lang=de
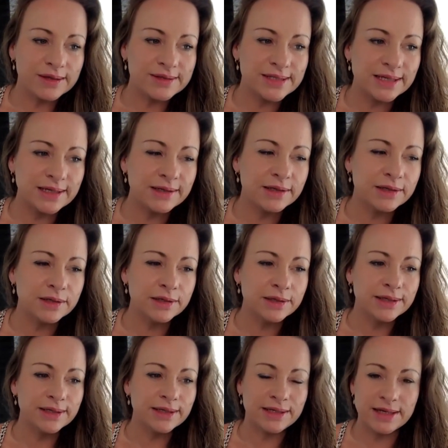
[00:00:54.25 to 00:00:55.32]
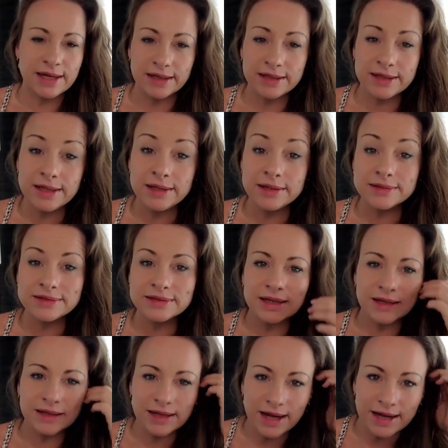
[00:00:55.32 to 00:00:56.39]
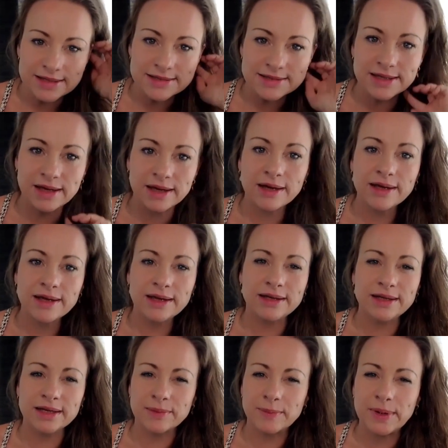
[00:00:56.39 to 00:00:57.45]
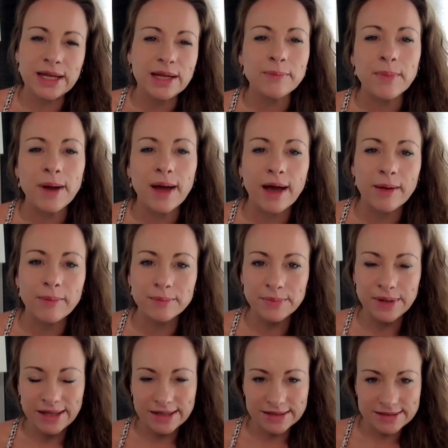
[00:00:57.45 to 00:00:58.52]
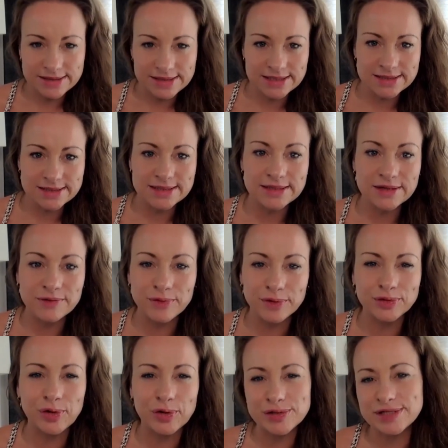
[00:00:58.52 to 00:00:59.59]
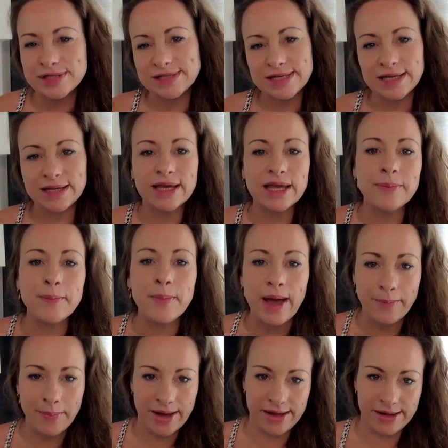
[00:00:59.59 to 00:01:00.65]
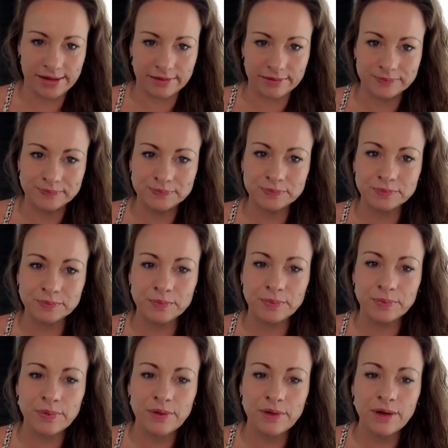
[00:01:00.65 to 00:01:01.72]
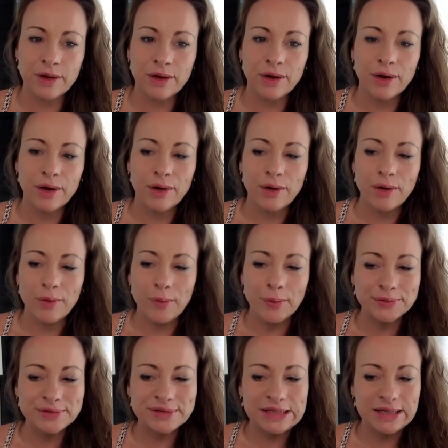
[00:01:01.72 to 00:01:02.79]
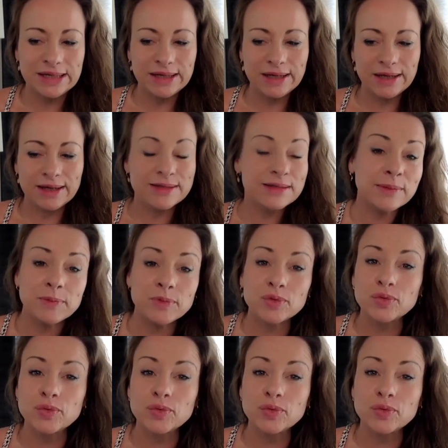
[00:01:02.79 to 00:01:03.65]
Dinge, Energien, Geister in ihrem Leben haben, die sie von Gottes Segen eben abhalten. Und es gibt